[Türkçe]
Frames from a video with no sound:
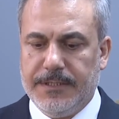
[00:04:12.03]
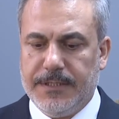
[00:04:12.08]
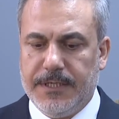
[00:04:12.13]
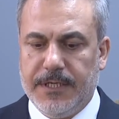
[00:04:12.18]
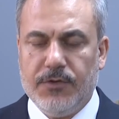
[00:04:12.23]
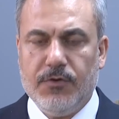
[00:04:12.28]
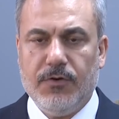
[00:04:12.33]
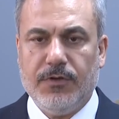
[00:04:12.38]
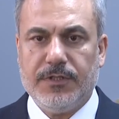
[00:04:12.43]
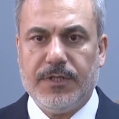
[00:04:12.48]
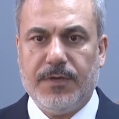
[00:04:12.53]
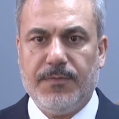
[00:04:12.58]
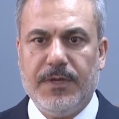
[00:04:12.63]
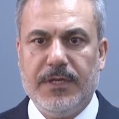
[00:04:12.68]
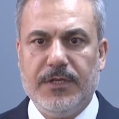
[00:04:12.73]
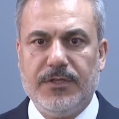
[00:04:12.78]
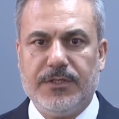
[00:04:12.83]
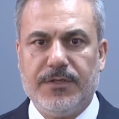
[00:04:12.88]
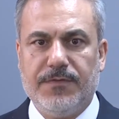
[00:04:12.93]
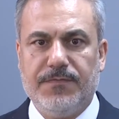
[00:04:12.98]
yeni yönteme
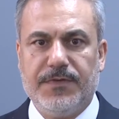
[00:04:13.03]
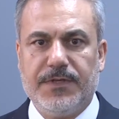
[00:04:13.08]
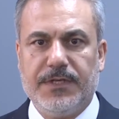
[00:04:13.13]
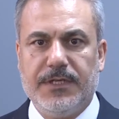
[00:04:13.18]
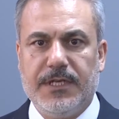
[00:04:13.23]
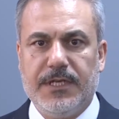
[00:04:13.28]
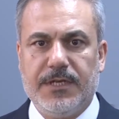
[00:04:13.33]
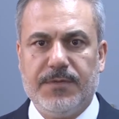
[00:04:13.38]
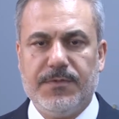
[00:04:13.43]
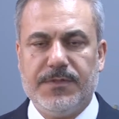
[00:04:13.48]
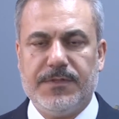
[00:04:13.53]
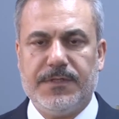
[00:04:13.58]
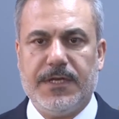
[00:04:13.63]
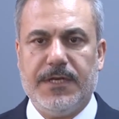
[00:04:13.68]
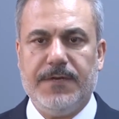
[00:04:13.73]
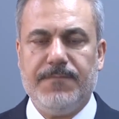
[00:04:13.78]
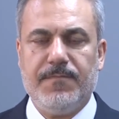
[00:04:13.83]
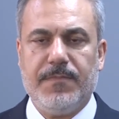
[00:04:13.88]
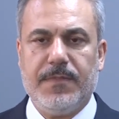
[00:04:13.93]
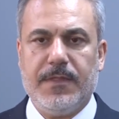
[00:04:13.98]
ilişkin fikirlerimiz
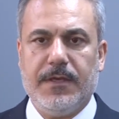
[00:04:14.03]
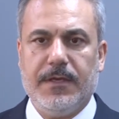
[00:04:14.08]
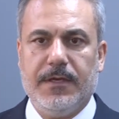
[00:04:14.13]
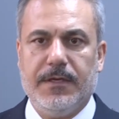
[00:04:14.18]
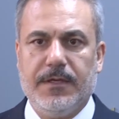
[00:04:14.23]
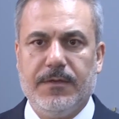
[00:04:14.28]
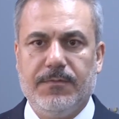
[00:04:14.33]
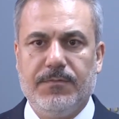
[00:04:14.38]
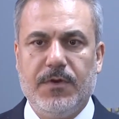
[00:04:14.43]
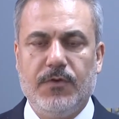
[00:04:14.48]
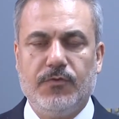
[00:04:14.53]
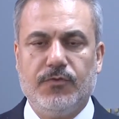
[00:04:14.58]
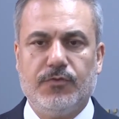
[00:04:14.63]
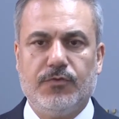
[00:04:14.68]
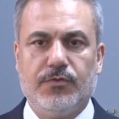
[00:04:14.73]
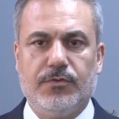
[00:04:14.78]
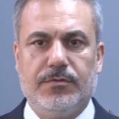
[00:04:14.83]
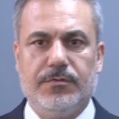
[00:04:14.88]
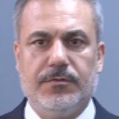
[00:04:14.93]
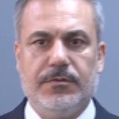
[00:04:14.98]
de e,
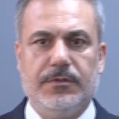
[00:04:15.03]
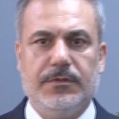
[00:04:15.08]
mevcut e,